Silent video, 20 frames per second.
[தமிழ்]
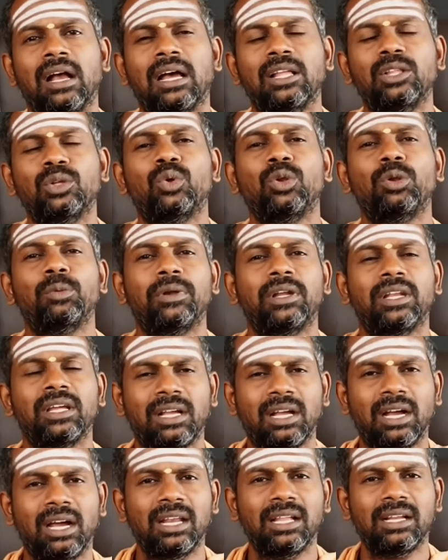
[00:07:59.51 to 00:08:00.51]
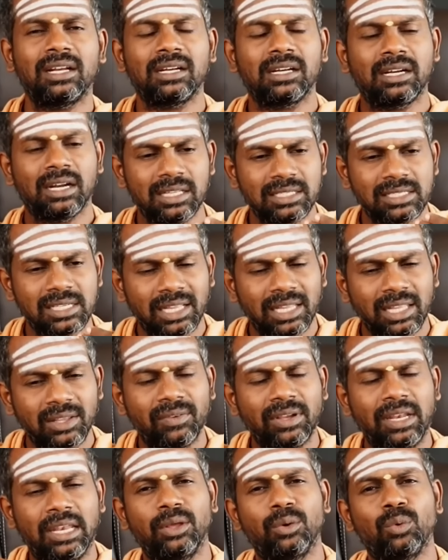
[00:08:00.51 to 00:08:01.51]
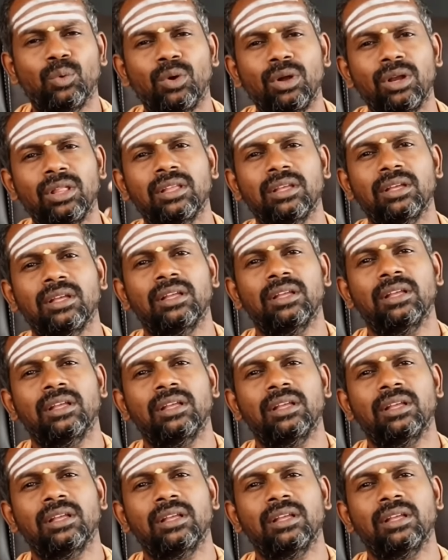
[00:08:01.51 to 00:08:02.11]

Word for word: அது குறிப்பிட்ட காலங்கள் கழித்து அதே வெளியே ஓடுது